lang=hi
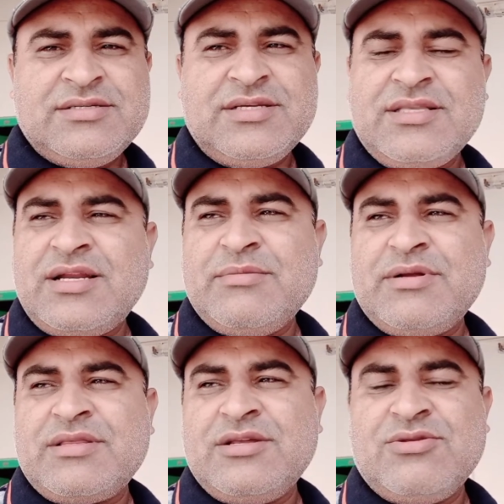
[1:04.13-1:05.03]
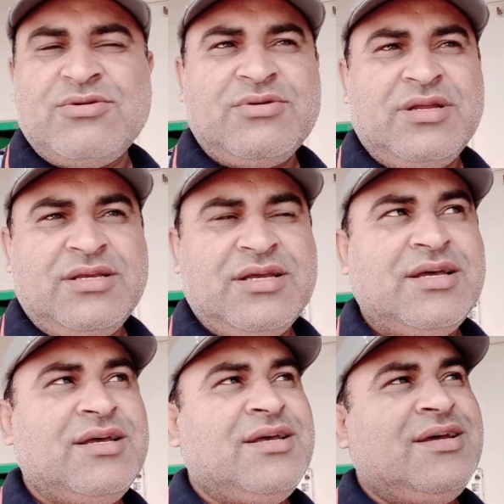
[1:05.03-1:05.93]
सिदरा बर्तन धो रही है
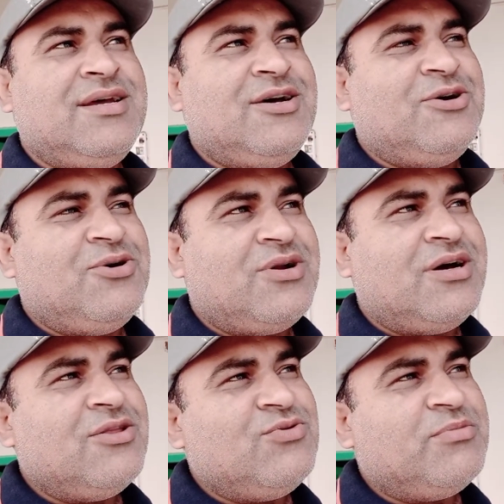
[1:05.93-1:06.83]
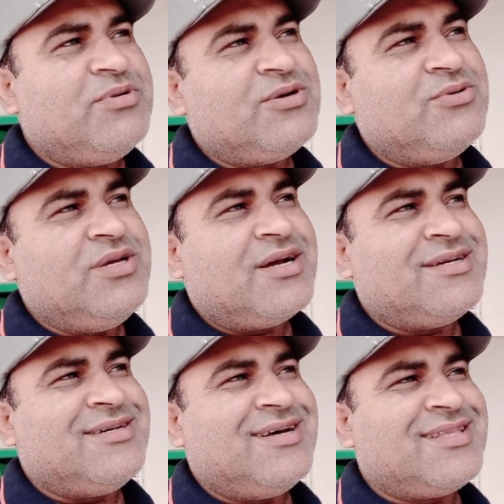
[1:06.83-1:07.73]
और हदू अपनी गुड़िया
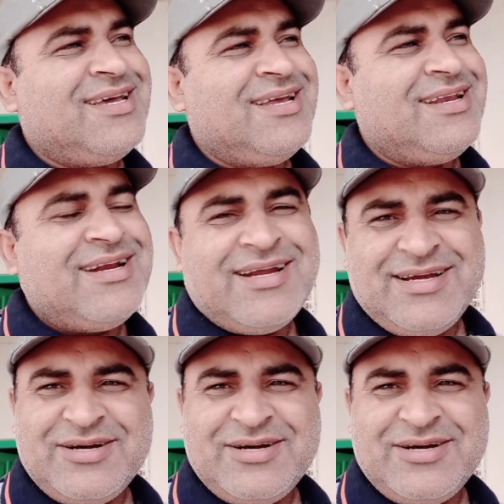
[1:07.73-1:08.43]
के साथ खेल रहा है